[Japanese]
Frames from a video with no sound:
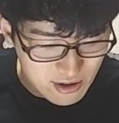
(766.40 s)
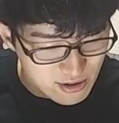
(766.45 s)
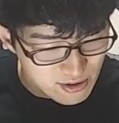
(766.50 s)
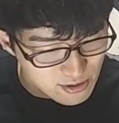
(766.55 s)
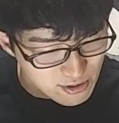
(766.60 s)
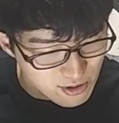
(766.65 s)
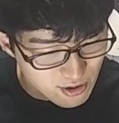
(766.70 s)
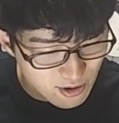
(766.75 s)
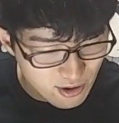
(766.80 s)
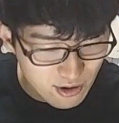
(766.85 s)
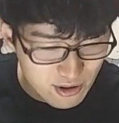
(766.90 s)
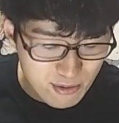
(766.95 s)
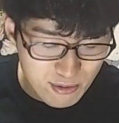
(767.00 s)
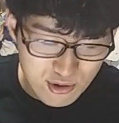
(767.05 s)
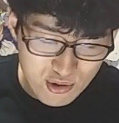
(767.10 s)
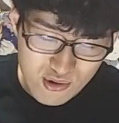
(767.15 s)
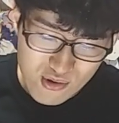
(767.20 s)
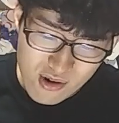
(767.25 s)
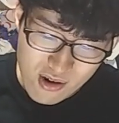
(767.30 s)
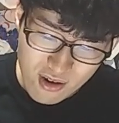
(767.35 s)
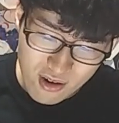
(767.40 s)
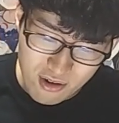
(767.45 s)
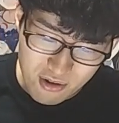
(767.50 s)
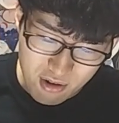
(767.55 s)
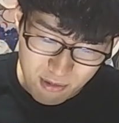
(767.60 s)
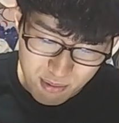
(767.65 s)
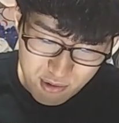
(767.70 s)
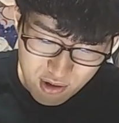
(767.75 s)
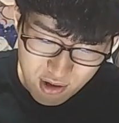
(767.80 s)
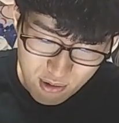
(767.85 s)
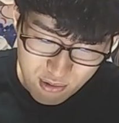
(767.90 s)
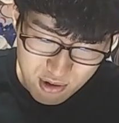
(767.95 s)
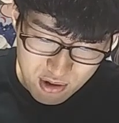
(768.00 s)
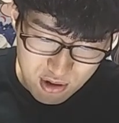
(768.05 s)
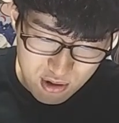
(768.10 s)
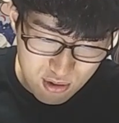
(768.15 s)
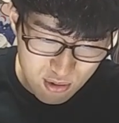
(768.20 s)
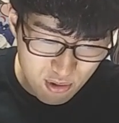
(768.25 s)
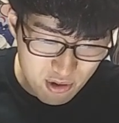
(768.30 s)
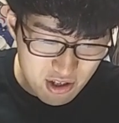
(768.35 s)
いやーでも小学館ってやっぱ結構
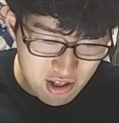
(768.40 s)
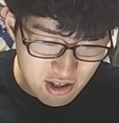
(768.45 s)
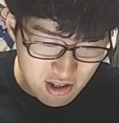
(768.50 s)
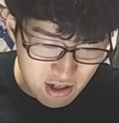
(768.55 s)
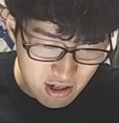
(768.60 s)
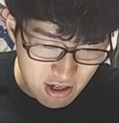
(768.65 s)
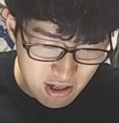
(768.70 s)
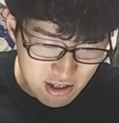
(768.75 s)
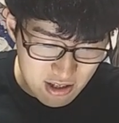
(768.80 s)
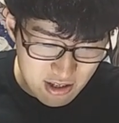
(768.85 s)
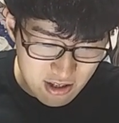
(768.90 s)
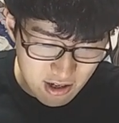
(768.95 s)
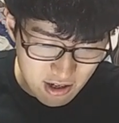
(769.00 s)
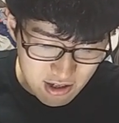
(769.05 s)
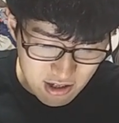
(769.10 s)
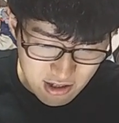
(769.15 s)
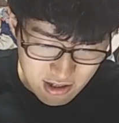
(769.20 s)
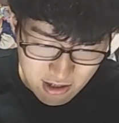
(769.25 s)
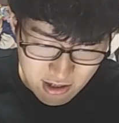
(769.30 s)
強いっすね連載陣